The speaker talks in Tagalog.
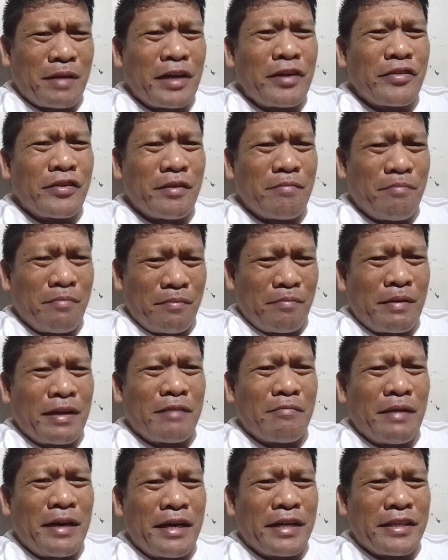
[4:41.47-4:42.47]
kahit
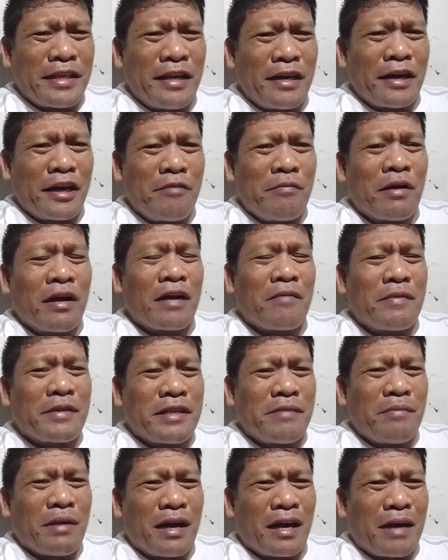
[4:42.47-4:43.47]
manang-mana talaga yung mga
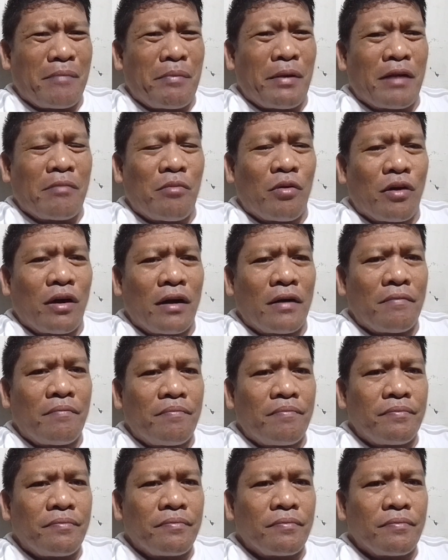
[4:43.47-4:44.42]
kapatid, mga kapal ang mukha.